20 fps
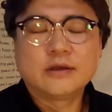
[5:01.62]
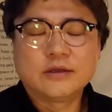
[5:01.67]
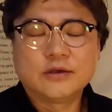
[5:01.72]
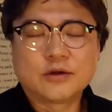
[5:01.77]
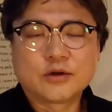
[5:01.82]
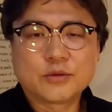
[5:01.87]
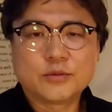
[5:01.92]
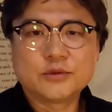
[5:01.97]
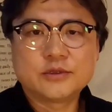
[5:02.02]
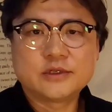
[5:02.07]

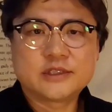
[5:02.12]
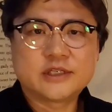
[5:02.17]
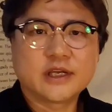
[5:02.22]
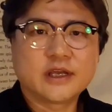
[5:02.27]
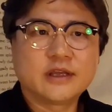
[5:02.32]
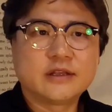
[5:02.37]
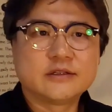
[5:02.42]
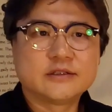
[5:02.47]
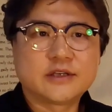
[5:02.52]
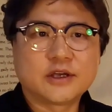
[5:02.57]
여러분을
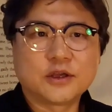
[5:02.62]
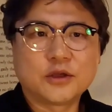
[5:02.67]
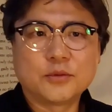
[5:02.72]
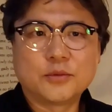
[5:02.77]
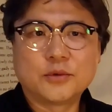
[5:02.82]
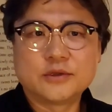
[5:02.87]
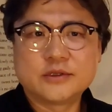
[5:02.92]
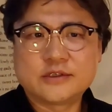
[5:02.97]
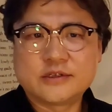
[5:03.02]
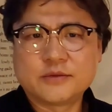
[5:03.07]
챙기는
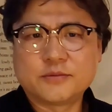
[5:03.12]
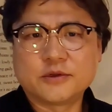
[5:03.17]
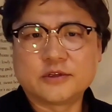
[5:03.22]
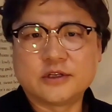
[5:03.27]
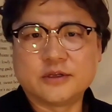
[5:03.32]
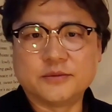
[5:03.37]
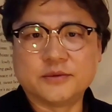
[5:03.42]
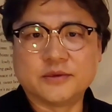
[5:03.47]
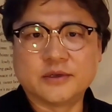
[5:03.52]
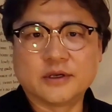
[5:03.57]
챙겨보는
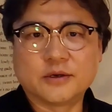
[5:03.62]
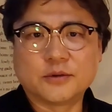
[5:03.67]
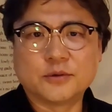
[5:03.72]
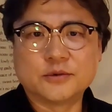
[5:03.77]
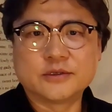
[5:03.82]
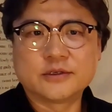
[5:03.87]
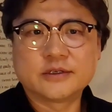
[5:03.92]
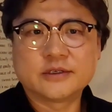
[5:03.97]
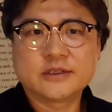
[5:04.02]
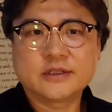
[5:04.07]
실버TV,
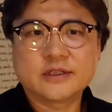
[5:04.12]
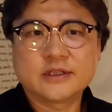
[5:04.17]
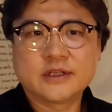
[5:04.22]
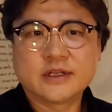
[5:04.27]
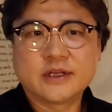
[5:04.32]
오늘은